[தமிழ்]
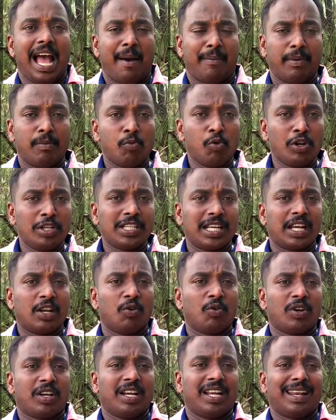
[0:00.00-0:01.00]
இப்போ முடிஞ்ச
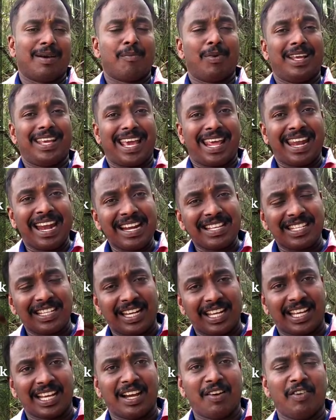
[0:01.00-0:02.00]
அளவுக்கு நம்மளை
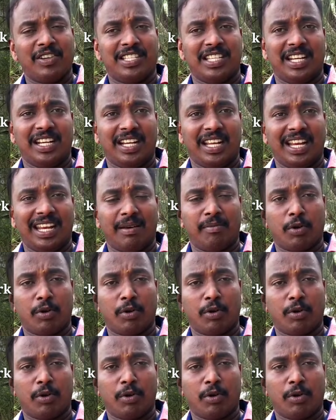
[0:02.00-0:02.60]
எனர்ஜெட்டிக்காக வச்சுக்கிட்டு